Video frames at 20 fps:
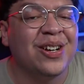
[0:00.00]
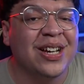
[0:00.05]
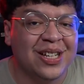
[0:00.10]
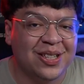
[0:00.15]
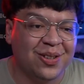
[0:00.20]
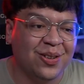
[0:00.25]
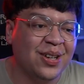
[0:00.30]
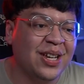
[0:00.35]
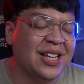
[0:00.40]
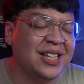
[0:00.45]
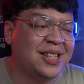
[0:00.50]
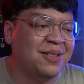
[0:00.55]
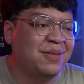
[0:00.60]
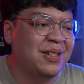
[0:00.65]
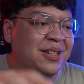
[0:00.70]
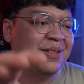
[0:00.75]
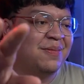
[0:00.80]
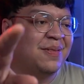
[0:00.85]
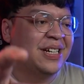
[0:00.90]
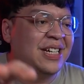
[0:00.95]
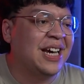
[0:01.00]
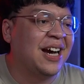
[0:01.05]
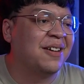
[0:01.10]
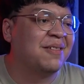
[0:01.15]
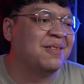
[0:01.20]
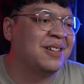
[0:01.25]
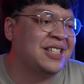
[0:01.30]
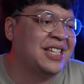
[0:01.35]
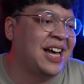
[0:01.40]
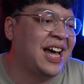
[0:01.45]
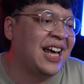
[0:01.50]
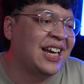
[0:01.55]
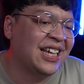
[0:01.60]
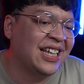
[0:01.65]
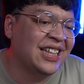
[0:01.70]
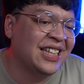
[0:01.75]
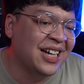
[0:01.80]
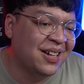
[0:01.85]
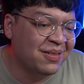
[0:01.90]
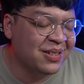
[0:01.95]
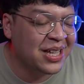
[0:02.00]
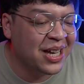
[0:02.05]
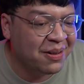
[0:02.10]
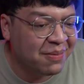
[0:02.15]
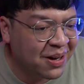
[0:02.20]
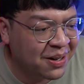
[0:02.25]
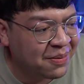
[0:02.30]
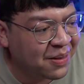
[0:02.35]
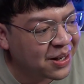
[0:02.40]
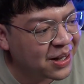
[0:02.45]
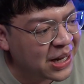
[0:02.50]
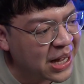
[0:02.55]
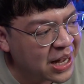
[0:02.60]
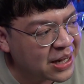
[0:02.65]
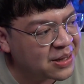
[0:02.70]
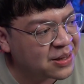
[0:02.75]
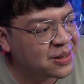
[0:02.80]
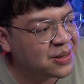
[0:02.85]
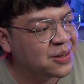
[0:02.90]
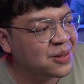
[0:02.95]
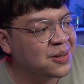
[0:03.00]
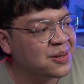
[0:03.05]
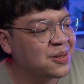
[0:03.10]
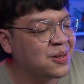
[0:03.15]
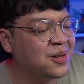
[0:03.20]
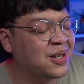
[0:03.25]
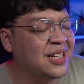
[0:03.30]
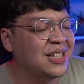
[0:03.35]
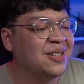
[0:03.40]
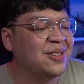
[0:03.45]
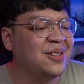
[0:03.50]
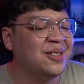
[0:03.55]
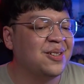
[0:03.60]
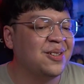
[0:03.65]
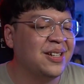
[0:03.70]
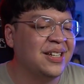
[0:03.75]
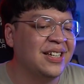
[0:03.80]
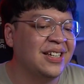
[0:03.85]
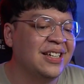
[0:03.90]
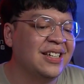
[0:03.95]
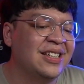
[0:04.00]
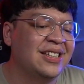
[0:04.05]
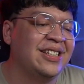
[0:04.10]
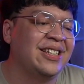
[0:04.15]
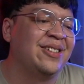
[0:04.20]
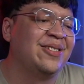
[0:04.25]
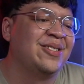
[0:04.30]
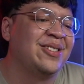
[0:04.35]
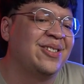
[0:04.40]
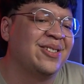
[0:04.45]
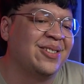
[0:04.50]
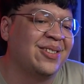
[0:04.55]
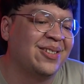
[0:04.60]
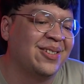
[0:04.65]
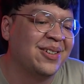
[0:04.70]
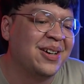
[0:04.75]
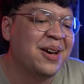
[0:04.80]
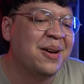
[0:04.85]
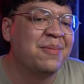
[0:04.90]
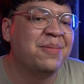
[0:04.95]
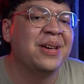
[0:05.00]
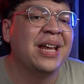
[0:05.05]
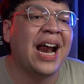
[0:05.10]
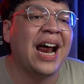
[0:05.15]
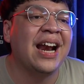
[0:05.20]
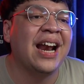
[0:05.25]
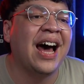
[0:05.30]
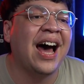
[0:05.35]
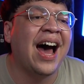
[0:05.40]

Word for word: guys sorry guys teman-teman yang masang Argentina sama Jerman kemarin ya sorry sorry sorry si lucu tuh Piran